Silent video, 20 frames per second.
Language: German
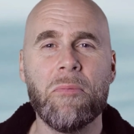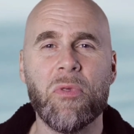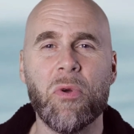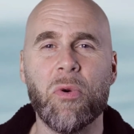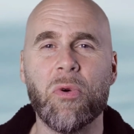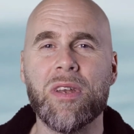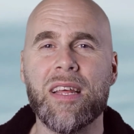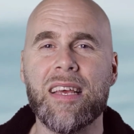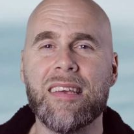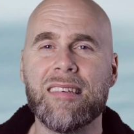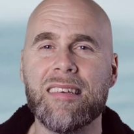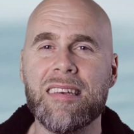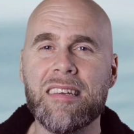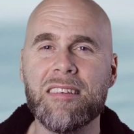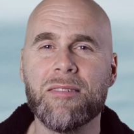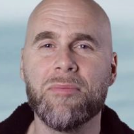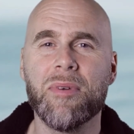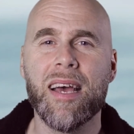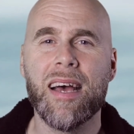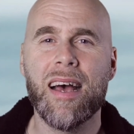und ich
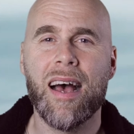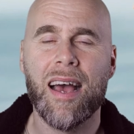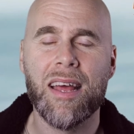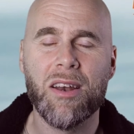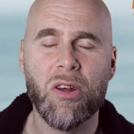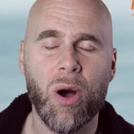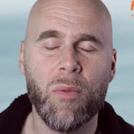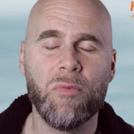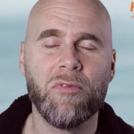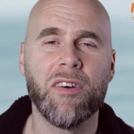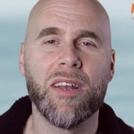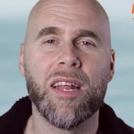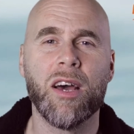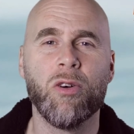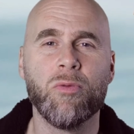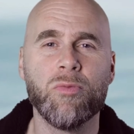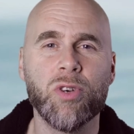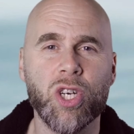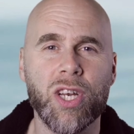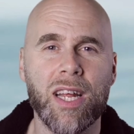nicht mehr ein Opfer
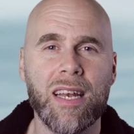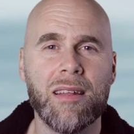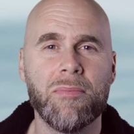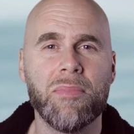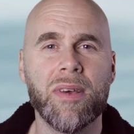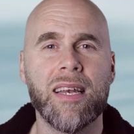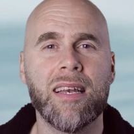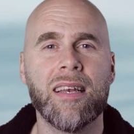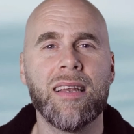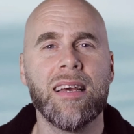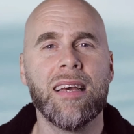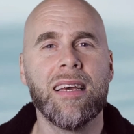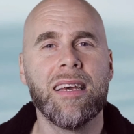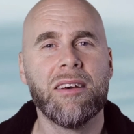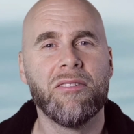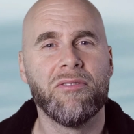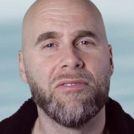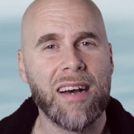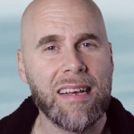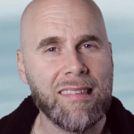der Umstände bin,
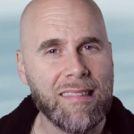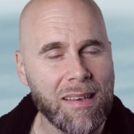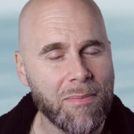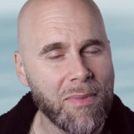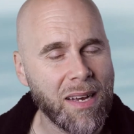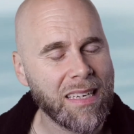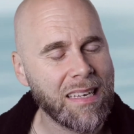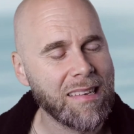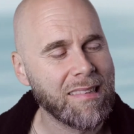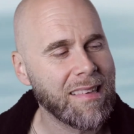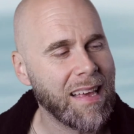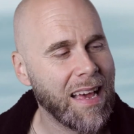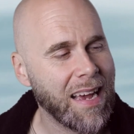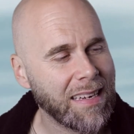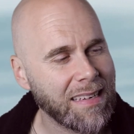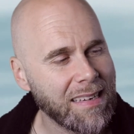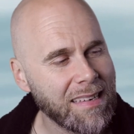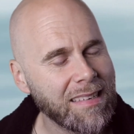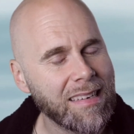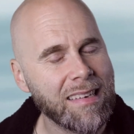was jemand
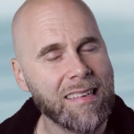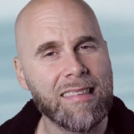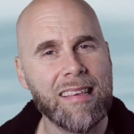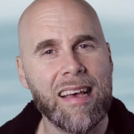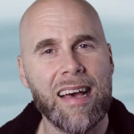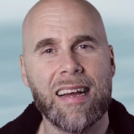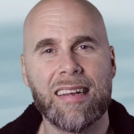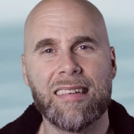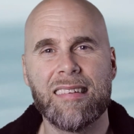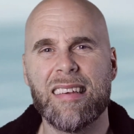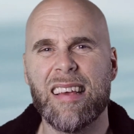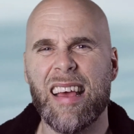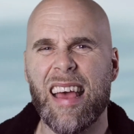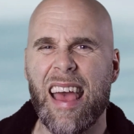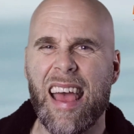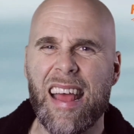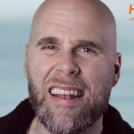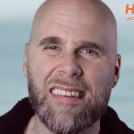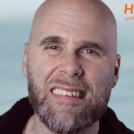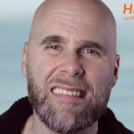gesagt, nicht gesagt,
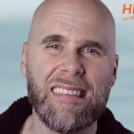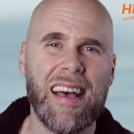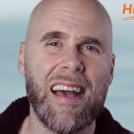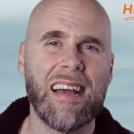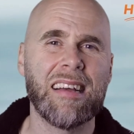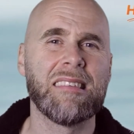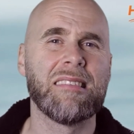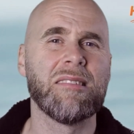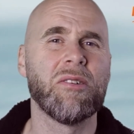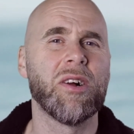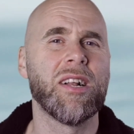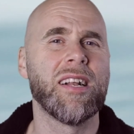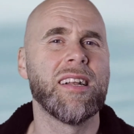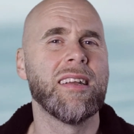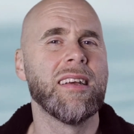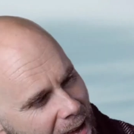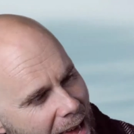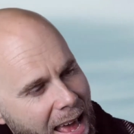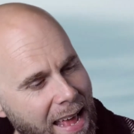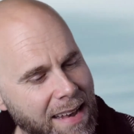hätte sagen
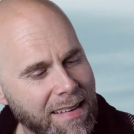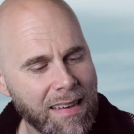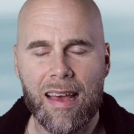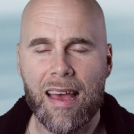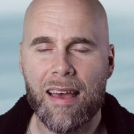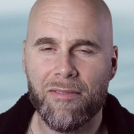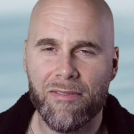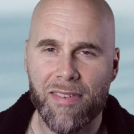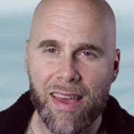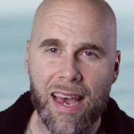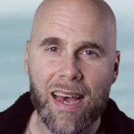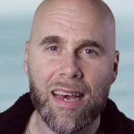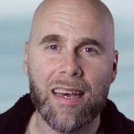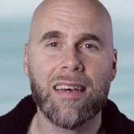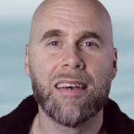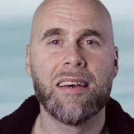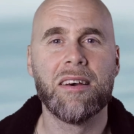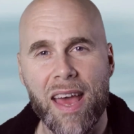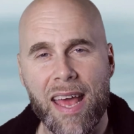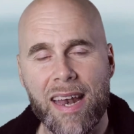sollen, hätte,
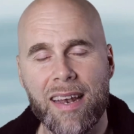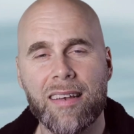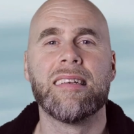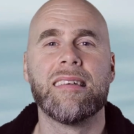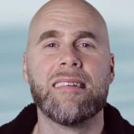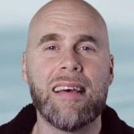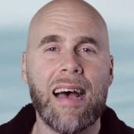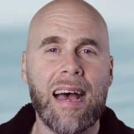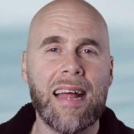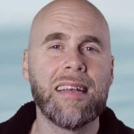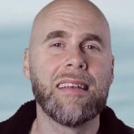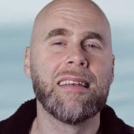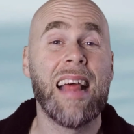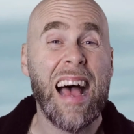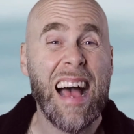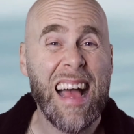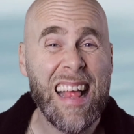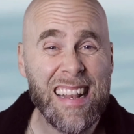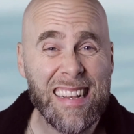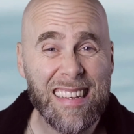wäre, wenn, dann.
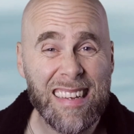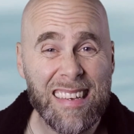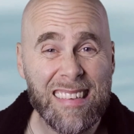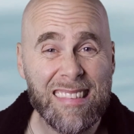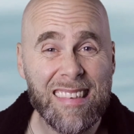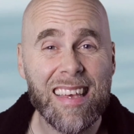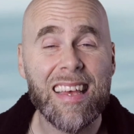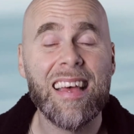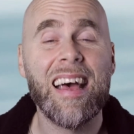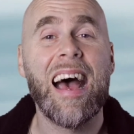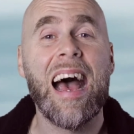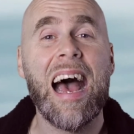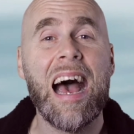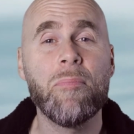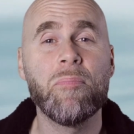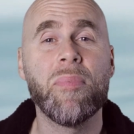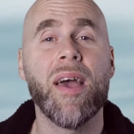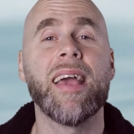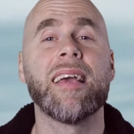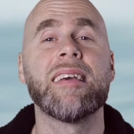All diese
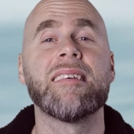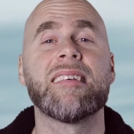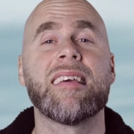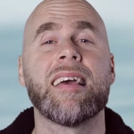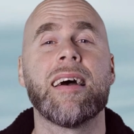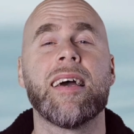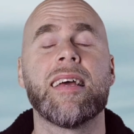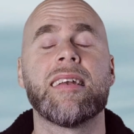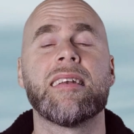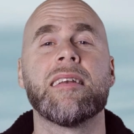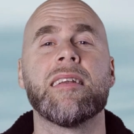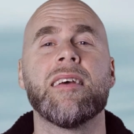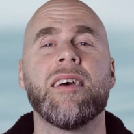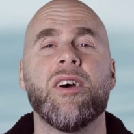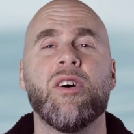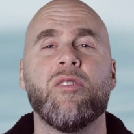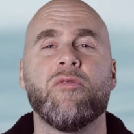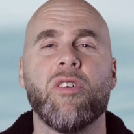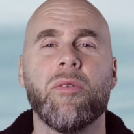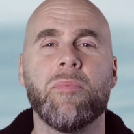Abhängigkeiten
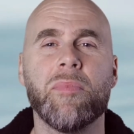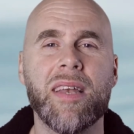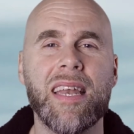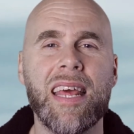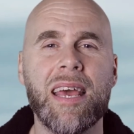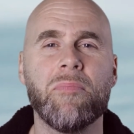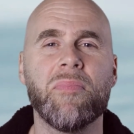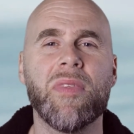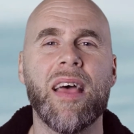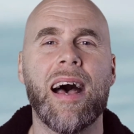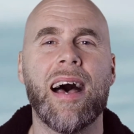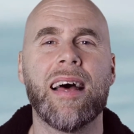vom Benehmen der